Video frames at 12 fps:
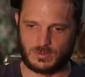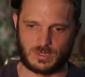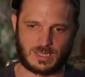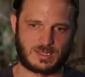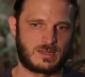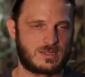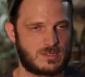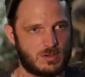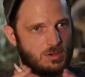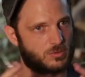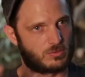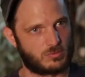
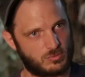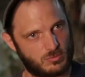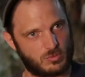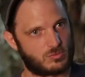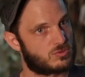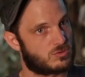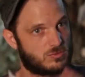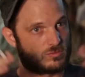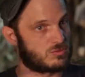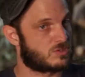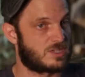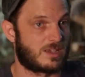catalyseur de tout,
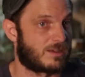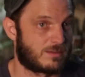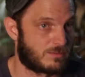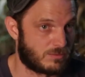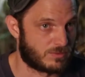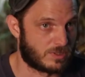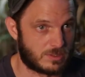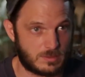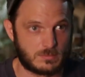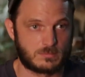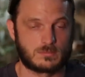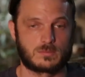ce, qu'il y a, en fait,
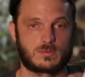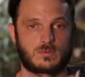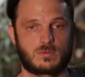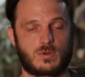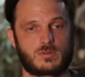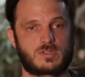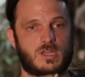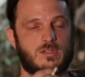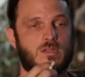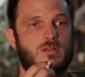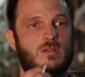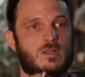de
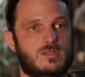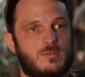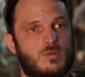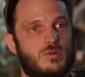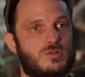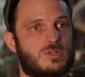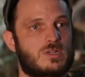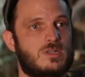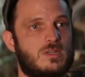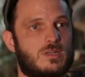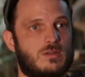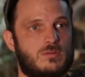l'entièreté de la
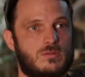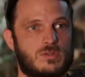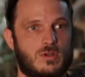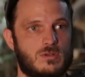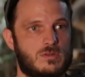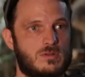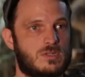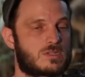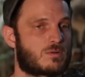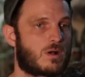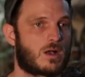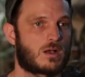sémiologie et du sens, de
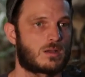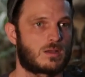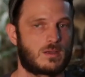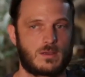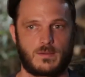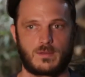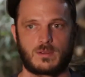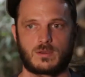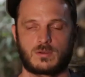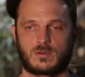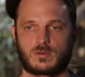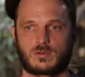l'histoire,
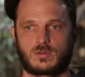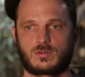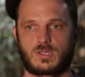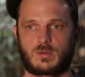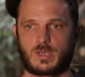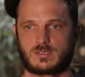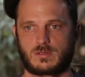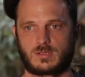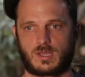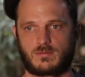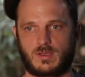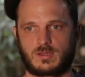que telle personne
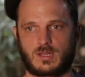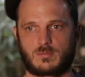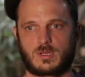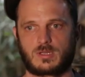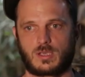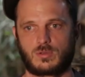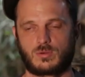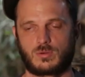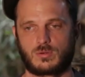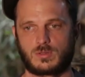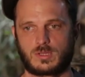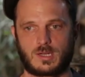travaille tel
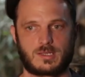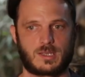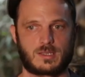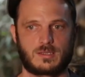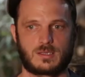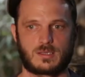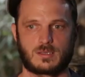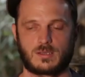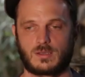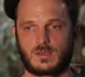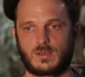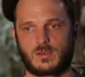matériau et telle technique.
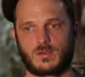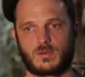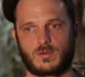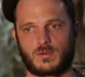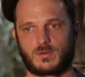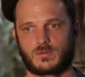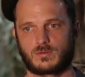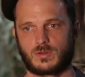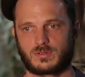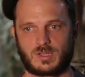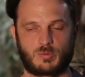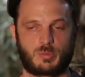Euh,
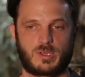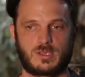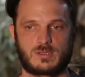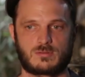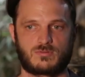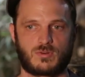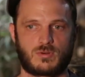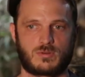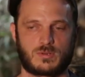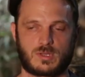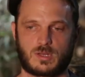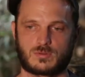dans tel pays,
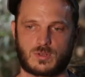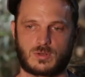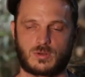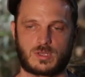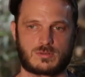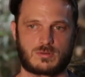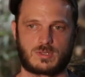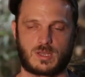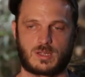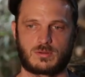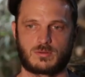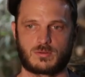souvent tel soit le
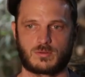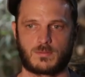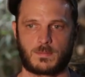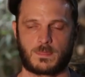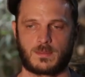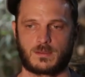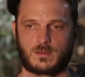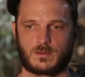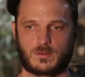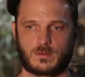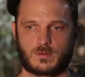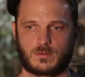résultat de
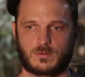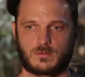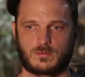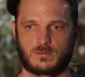euh,